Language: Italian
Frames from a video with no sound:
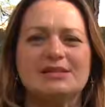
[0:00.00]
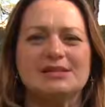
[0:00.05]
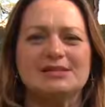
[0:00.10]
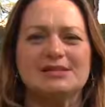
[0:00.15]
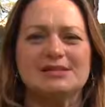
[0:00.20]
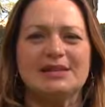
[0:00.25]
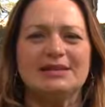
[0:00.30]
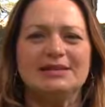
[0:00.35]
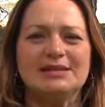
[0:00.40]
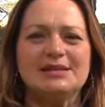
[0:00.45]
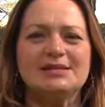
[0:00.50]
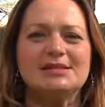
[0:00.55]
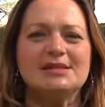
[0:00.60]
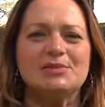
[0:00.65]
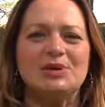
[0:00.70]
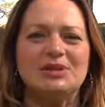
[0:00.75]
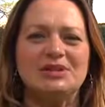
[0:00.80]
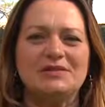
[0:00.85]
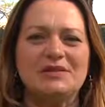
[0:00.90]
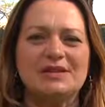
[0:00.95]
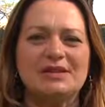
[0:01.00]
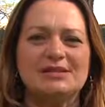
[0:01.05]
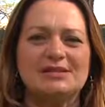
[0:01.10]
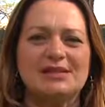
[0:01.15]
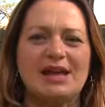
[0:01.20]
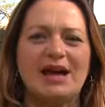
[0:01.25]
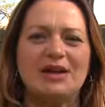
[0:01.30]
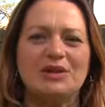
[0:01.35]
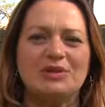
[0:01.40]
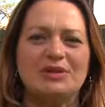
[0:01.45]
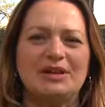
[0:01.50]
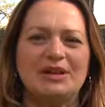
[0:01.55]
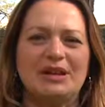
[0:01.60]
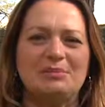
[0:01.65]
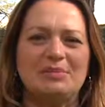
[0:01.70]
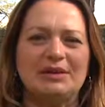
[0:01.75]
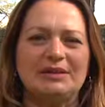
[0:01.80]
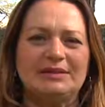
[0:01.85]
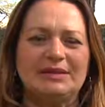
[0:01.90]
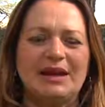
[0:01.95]
60 anniversario
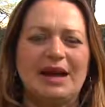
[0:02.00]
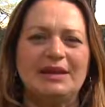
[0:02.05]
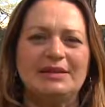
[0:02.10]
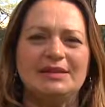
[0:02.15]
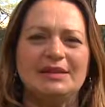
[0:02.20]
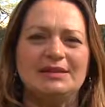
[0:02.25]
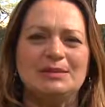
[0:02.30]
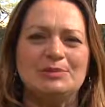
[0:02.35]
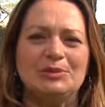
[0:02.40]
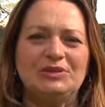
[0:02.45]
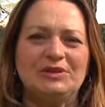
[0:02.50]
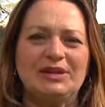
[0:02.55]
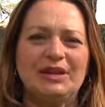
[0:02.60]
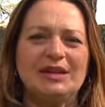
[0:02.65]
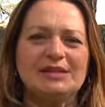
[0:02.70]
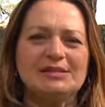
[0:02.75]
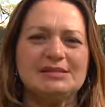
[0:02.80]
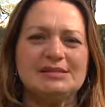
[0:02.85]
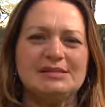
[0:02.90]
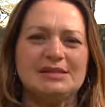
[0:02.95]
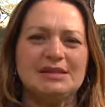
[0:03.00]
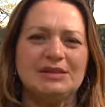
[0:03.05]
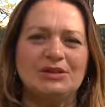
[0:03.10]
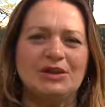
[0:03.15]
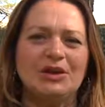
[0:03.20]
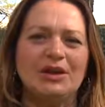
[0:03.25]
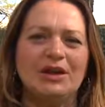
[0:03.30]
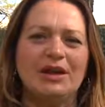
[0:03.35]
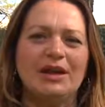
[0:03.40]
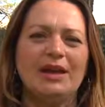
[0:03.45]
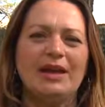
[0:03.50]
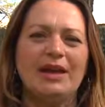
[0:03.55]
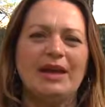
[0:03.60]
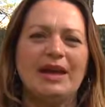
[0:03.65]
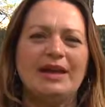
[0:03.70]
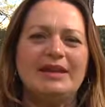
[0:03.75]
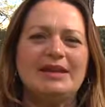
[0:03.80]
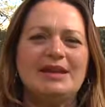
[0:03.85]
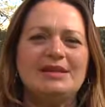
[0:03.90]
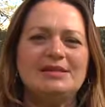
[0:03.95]
della battaglia di Monte Cassino
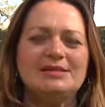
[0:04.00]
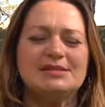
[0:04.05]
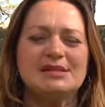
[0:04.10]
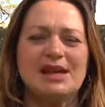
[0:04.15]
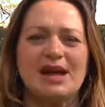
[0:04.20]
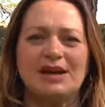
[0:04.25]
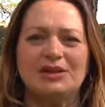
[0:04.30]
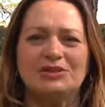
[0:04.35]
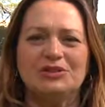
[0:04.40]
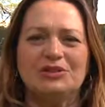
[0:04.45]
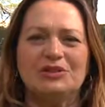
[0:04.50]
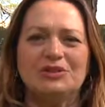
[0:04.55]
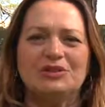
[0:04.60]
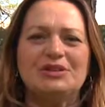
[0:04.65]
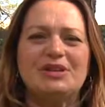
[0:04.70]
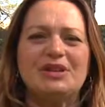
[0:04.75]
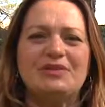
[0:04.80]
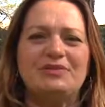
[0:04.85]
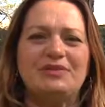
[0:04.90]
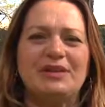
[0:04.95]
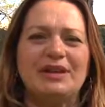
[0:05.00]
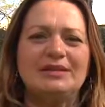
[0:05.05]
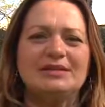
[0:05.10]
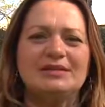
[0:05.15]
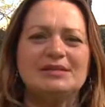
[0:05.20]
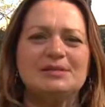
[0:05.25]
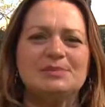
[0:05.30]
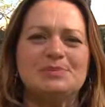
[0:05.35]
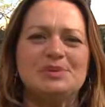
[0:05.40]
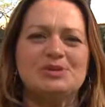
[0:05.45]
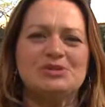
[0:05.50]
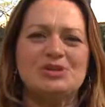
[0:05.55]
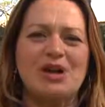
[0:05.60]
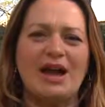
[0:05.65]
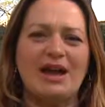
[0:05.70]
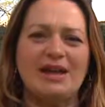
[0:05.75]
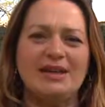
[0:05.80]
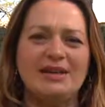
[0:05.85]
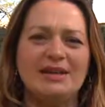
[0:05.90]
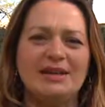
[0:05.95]
e realizzato con gli effetti
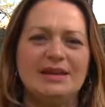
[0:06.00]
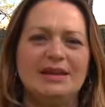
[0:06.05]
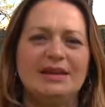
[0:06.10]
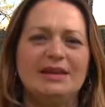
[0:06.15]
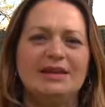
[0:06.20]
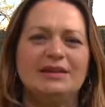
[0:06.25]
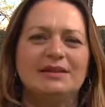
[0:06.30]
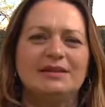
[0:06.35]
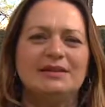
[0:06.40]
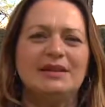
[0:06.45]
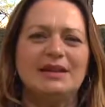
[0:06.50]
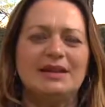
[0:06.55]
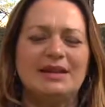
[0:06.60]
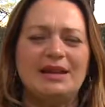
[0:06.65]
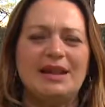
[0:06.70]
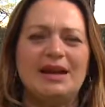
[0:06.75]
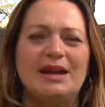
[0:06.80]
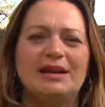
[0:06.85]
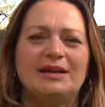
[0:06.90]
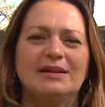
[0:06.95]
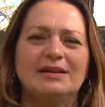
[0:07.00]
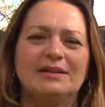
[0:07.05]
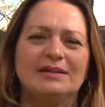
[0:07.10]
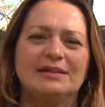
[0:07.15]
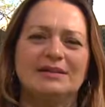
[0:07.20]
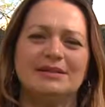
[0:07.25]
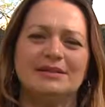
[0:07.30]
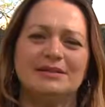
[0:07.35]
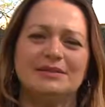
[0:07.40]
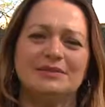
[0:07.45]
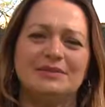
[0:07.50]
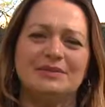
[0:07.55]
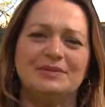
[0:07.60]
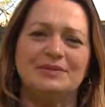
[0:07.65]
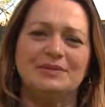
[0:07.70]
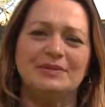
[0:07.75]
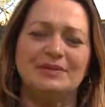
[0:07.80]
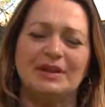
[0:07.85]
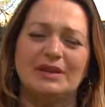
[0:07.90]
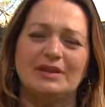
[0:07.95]
speciali
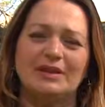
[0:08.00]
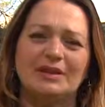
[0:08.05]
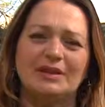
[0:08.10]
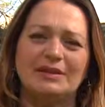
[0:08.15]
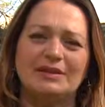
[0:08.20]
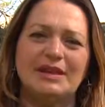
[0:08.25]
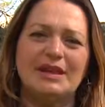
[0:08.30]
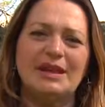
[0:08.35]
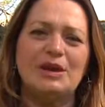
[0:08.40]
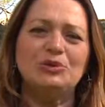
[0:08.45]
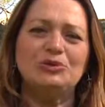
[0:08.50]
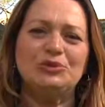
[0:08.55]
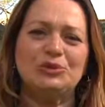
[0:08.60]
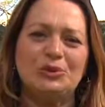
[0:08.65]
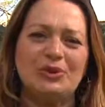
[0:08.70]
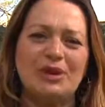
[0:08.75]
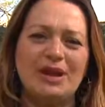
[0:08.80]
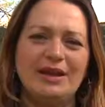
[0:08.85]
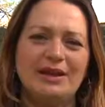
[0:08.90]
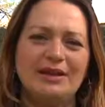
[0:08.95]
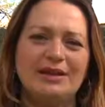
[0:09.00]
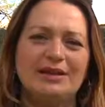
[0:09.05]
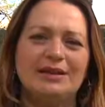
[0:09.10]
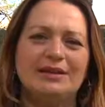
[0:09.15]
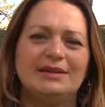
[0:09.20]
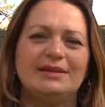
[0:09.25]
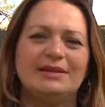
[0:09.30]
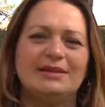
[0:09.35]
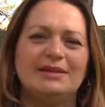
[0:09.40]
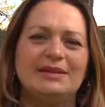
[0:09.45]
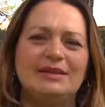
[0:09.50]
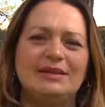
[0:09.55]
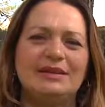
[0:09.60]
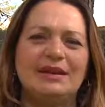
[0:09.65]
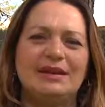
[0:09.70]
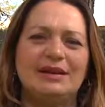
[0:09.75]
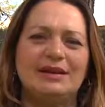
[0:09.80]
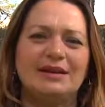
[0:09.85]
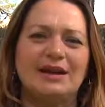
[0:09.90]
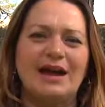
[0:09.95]
ehm, dell'autore ehm, dell di
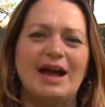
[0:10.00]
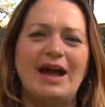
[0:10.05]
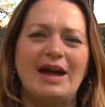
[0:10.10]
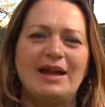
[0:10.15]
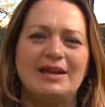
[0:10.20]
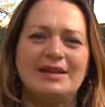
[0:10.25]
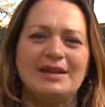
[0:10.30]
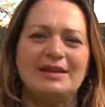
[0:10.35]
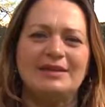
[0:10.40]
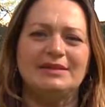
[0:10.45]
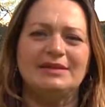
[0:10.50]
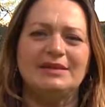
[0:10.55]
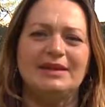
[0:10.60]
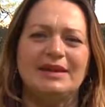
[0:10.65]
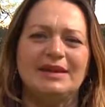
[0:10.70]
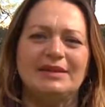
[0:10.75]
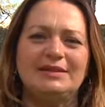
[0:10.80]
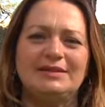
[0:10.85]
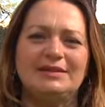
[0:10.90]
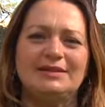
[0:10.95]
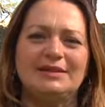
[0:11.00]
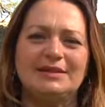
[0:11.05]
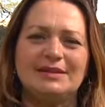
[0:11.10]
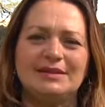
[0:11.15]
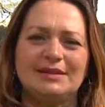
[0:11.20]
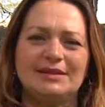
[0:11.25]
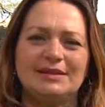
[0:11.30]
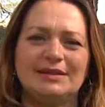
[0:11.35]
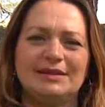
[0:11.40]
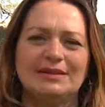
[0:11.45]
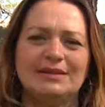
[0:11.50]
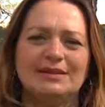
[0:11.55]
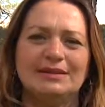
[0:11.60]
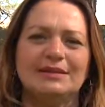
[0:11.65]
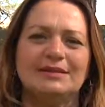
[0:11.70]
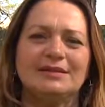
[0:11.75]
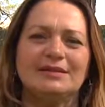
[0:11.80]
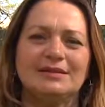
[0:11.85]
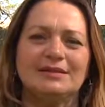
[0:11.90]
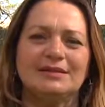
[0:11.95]
eh, Alien, E.T.,
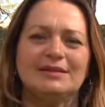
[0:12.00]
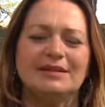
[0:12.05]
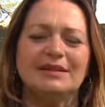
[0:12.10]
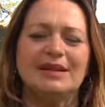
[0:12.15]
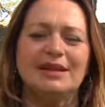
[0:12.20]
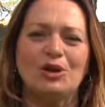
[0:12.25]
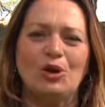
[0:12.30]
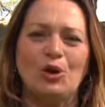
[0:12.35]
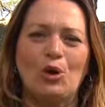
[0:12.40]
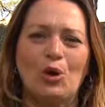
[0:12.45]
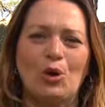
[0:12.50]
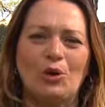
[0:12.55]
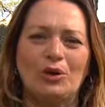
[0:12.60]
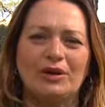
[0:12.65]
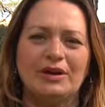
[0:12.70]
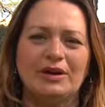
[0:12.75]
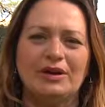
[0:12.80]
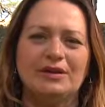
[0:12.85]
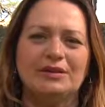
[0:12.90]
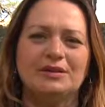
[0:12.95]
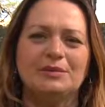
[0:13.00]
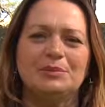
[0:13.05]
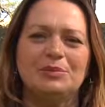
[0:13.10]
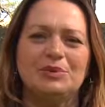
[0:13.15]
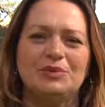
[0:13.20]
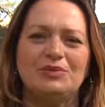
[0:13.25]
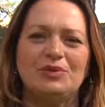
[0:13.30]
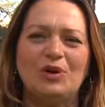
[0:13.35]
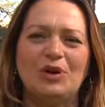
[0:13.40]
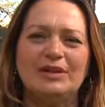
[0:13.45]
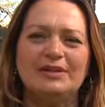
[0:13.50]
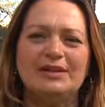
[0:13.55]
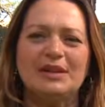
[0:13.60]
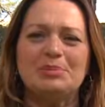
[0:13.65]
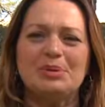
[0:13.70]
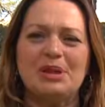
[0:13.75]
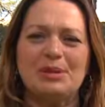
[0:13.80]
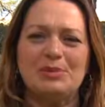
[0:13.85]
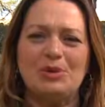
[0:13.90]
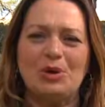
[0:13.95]
eh, King Kong, più volte
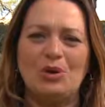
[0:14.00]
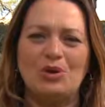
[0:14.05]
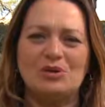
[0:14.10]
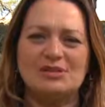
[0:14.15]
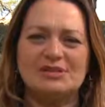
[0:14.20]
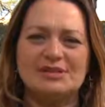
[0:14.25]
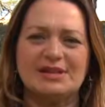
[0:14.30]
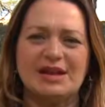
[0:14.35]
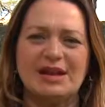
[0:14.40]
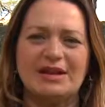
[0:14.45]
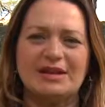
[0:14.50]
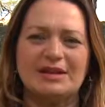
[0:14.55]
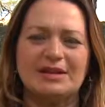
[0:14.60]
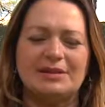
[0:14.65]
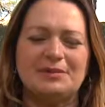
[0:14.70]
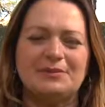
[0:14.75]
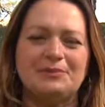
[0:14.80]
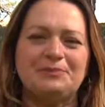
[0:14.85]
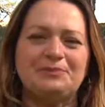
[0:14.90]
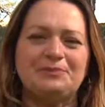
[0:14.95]
premio Oscar.